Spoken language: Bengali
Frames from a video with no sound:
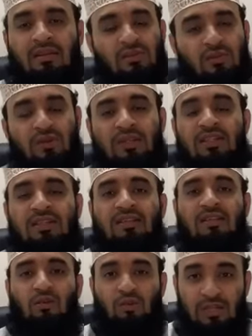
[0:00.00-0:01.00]
এজন্য ঈদের
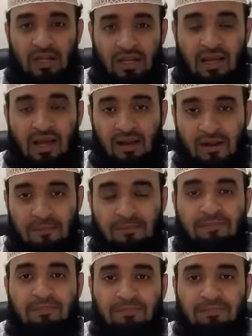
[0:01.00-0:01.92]
দিনে রোজা রাখা হারাম